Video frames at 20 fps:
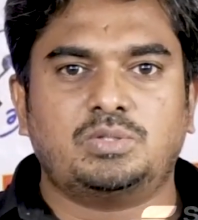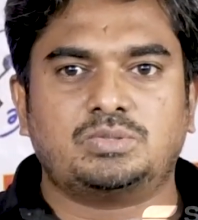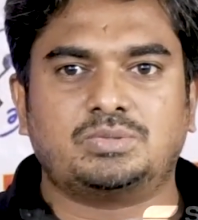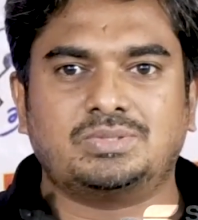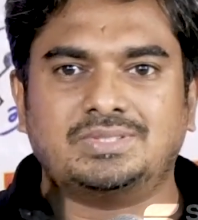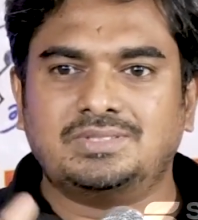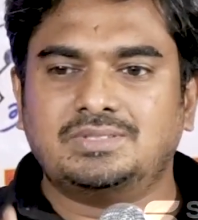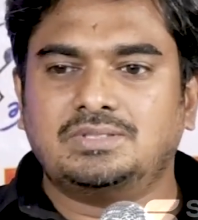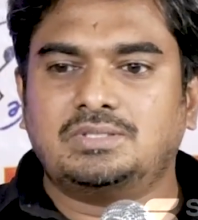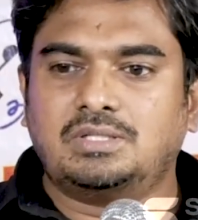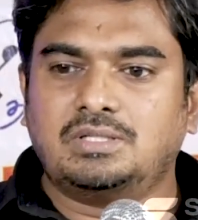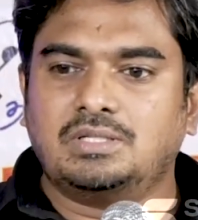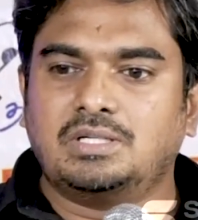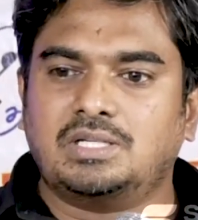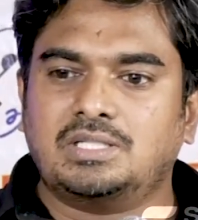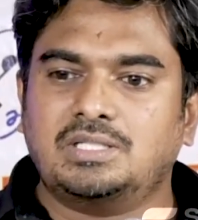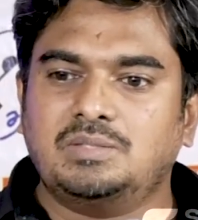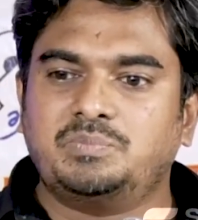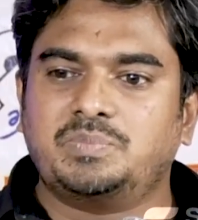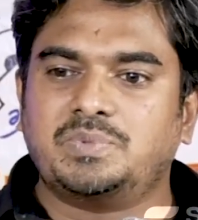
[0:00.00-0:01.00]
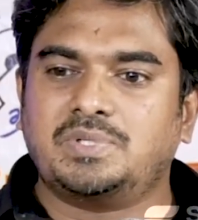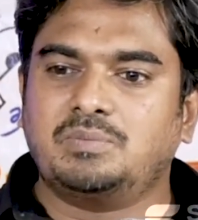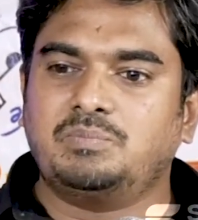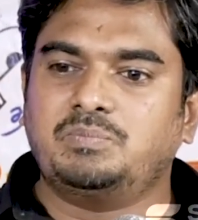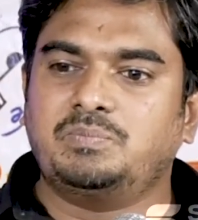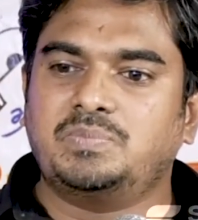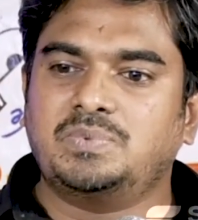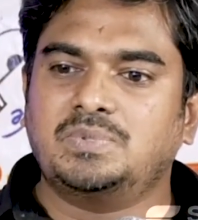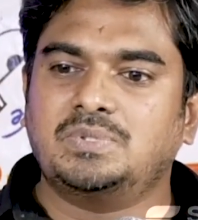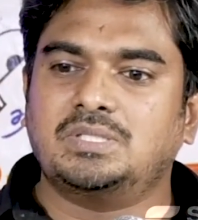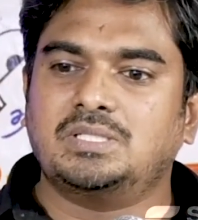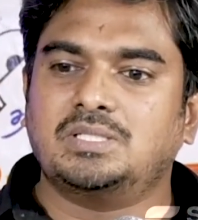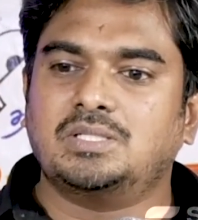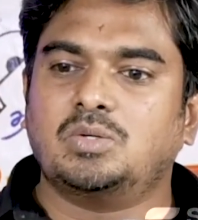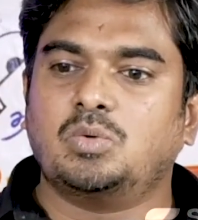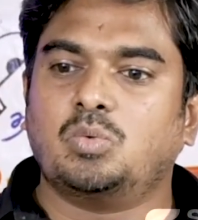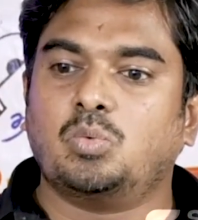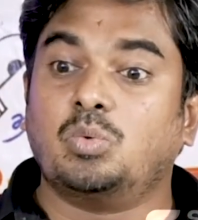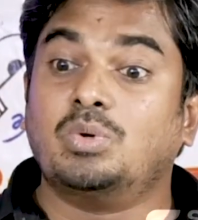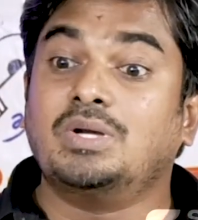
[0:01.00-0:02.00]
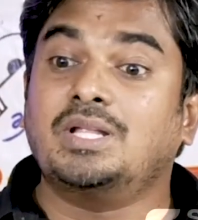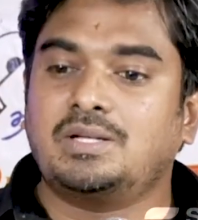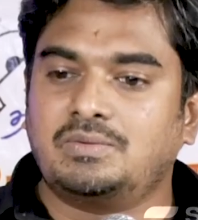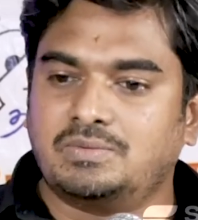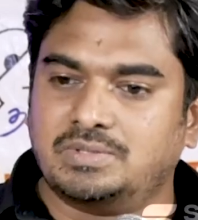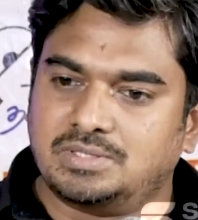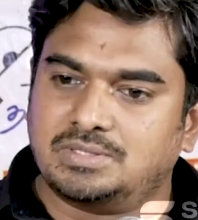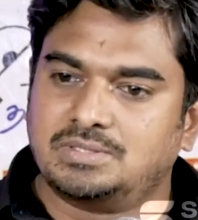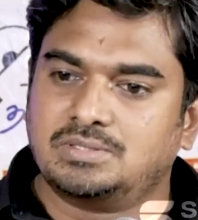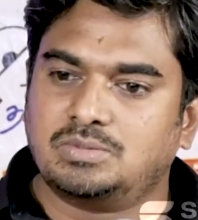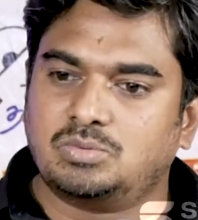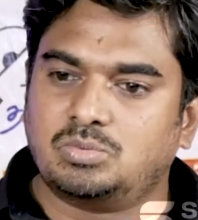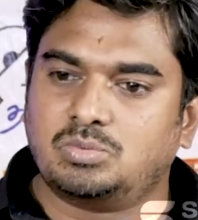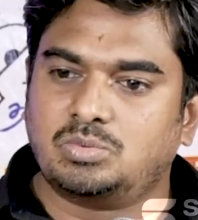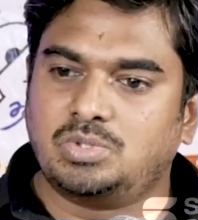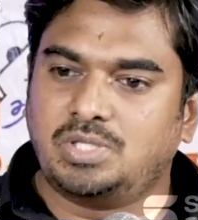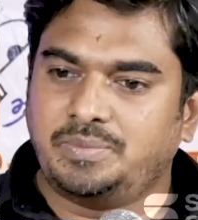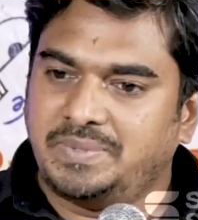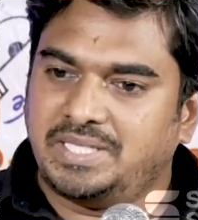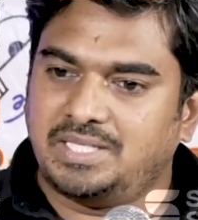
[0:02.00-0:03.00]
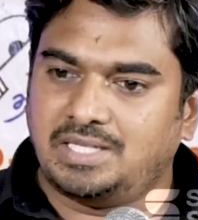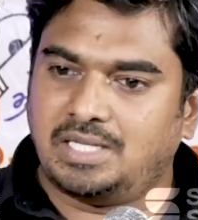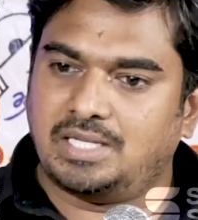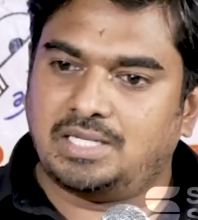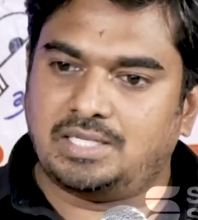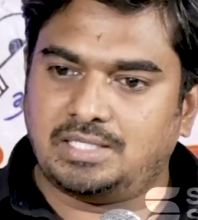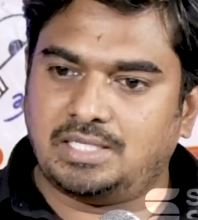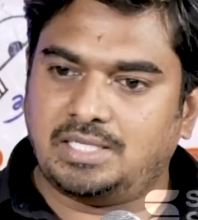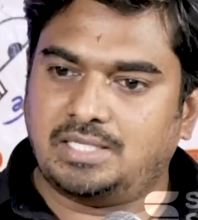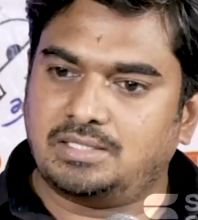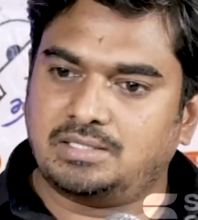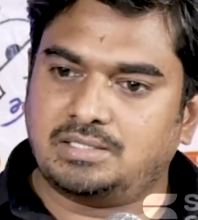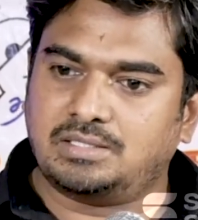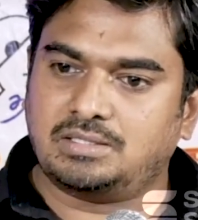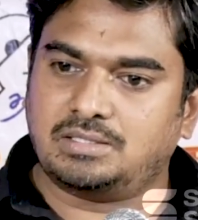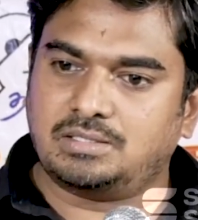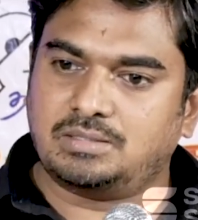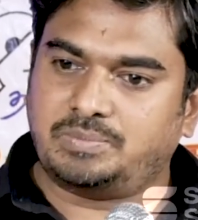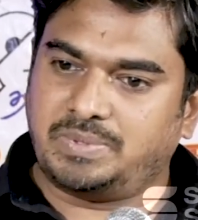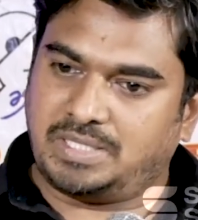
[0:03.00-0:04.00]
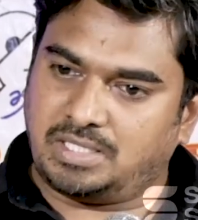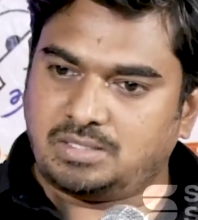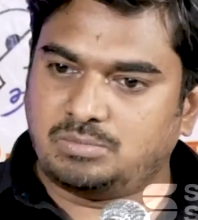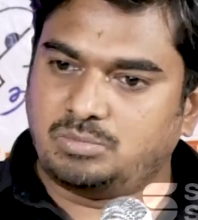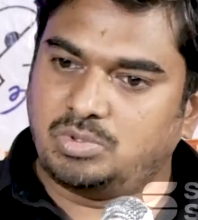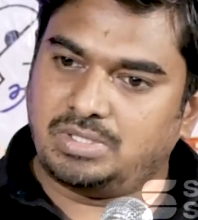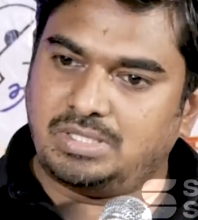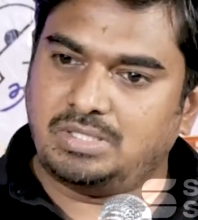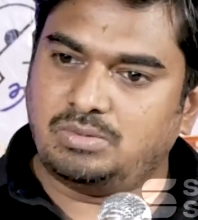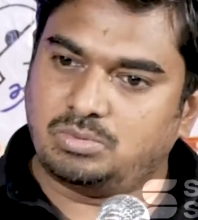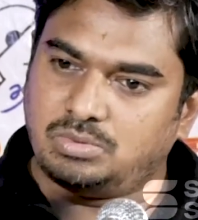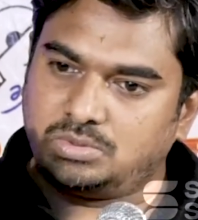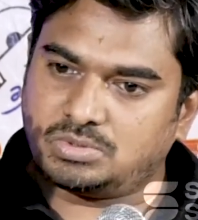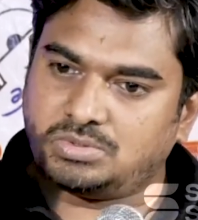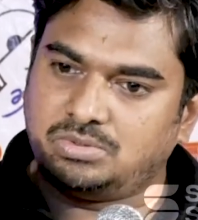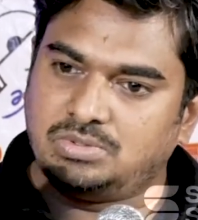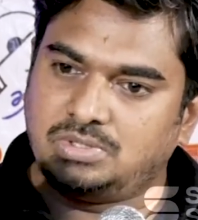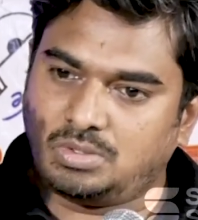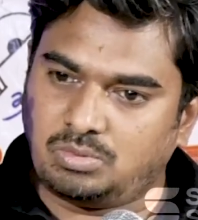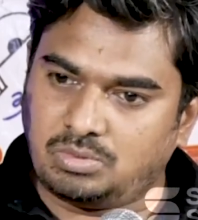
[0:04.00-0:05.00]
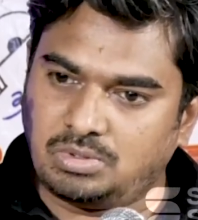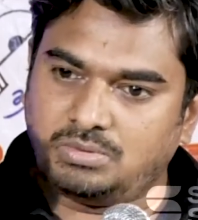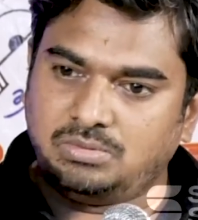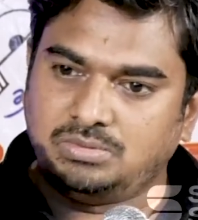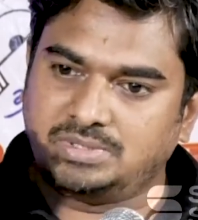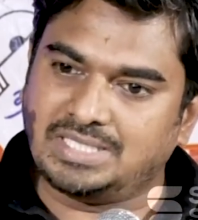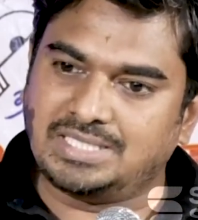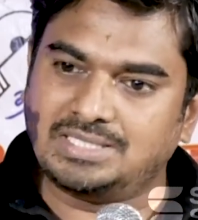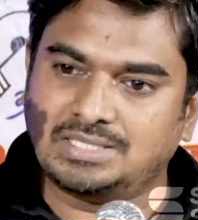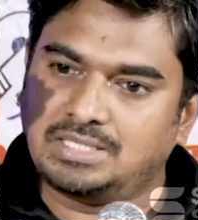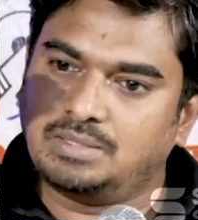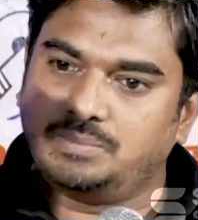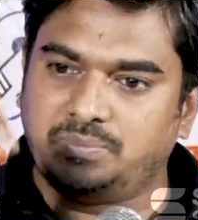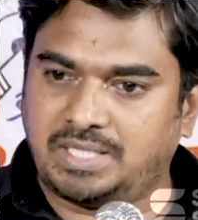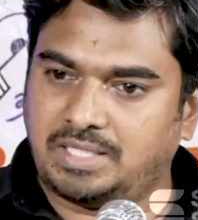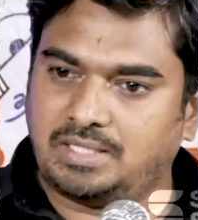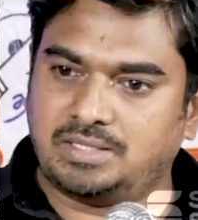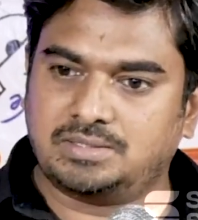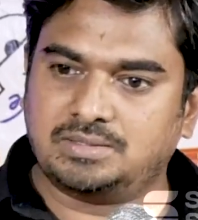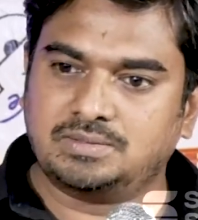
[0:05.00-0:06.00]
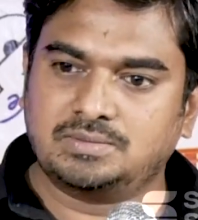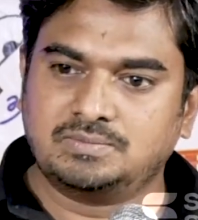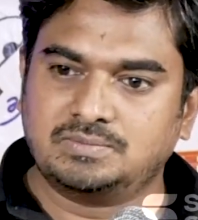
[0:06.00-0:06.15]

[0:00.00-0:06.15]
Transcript: சுதந்திரங்கிறது பிறப்பு உணர்வு உரிமையெல்லாம் இல்லை பிறக்கும் பொழுதே சுதந்திர உணர்வும் சேர்ந்து தான் பிறகு